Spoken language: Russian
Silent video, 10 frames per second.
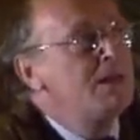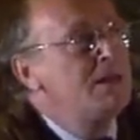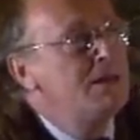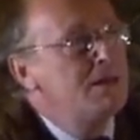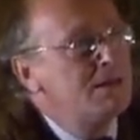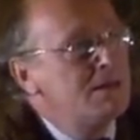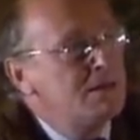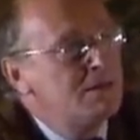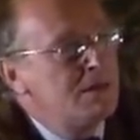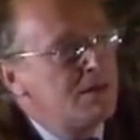и,
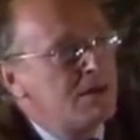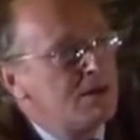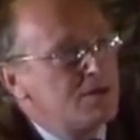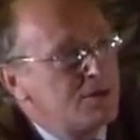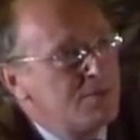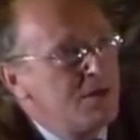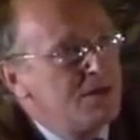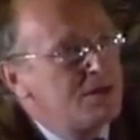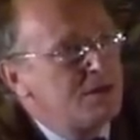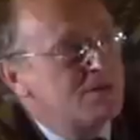э, и
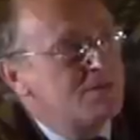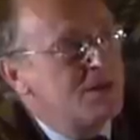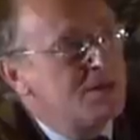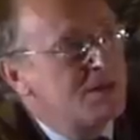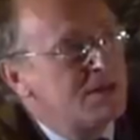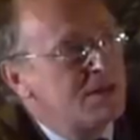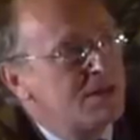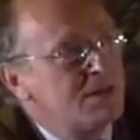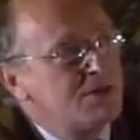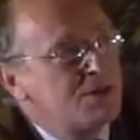разумеется, разумеется,
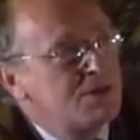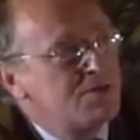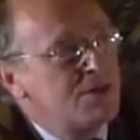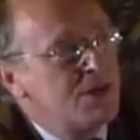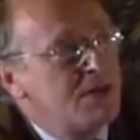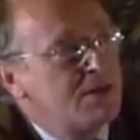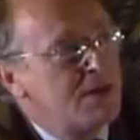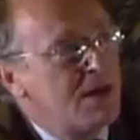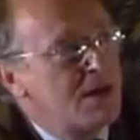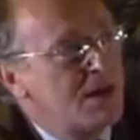это чрезвычайно
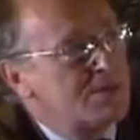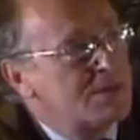такая, как бы